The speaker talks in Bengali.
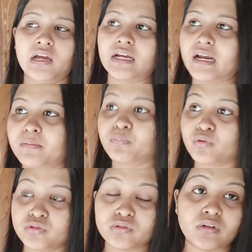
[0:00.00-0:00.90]
খারাপ
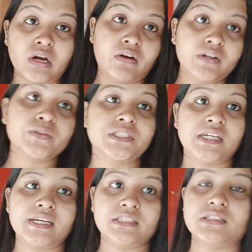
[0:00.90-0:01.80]
প্রচণ্ড হাওয়া হচ্ছে
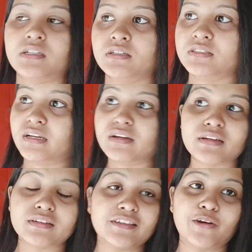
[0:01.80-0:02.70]
আজ জানি না
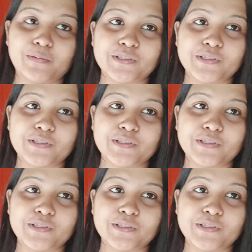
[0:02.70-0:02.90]
কী হবে